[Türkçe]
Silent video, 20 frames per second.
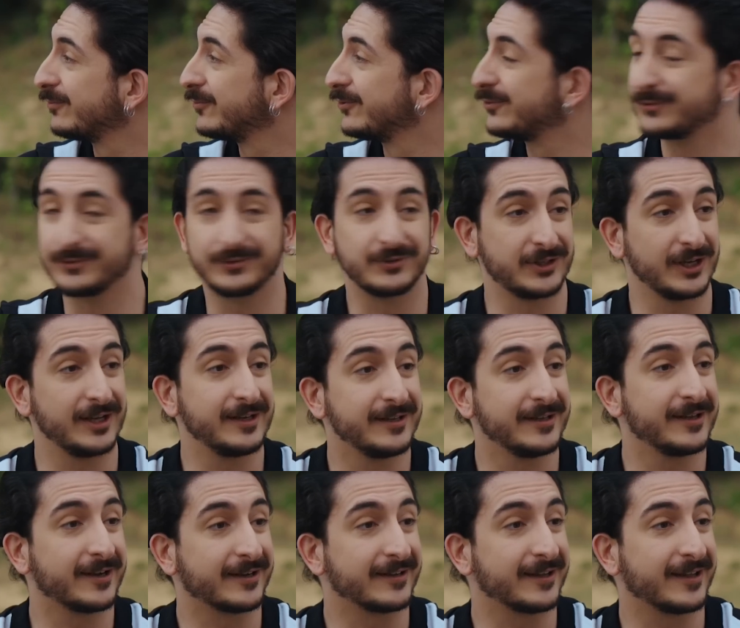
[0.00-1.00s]
Bu Cheney'in
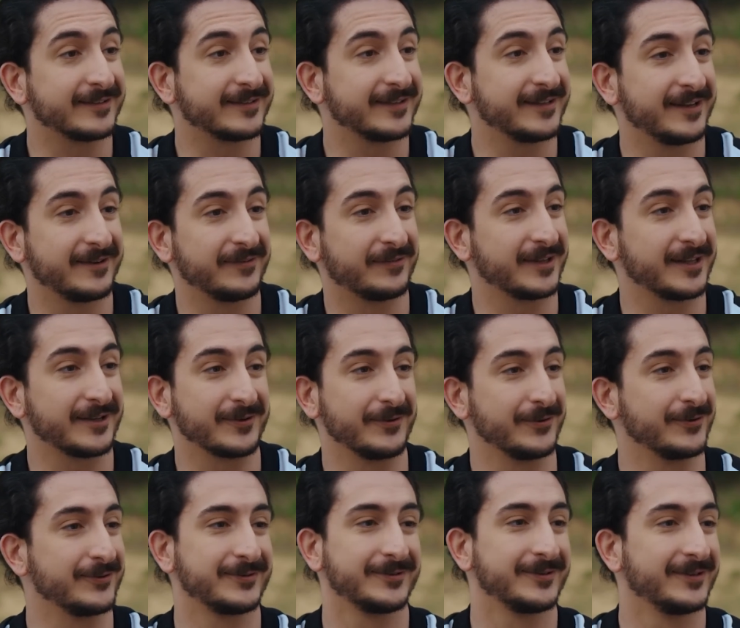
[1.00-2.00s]
yakalandığı yeri falan
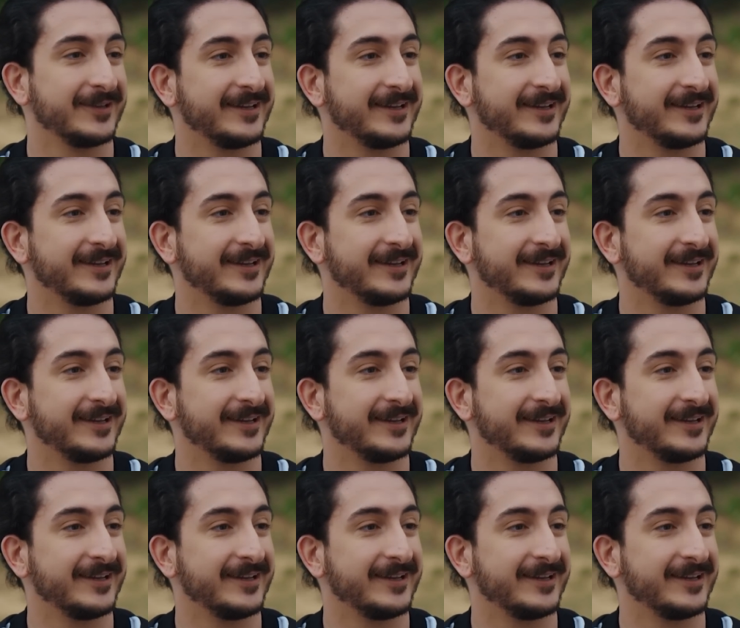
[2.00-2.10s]
görürüz.